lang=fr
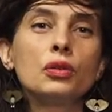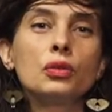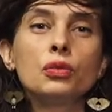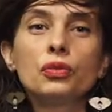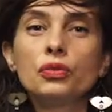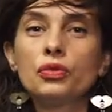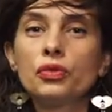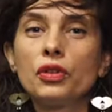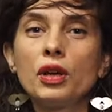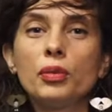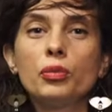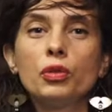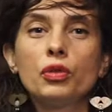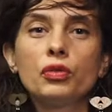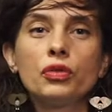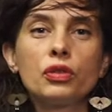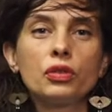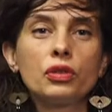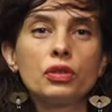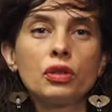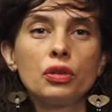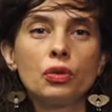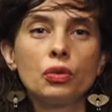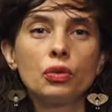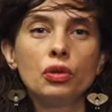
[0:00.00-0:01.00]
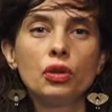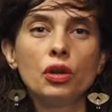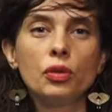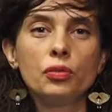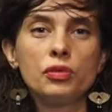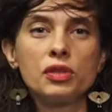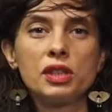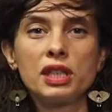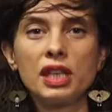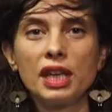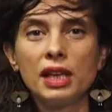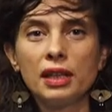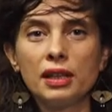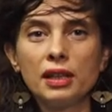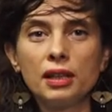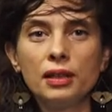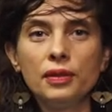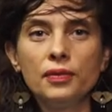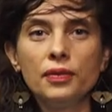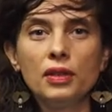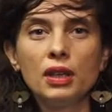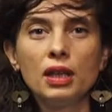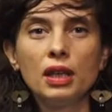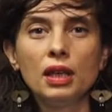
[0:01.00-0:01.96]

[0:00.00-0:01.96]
d'une femme au XXIe siècle.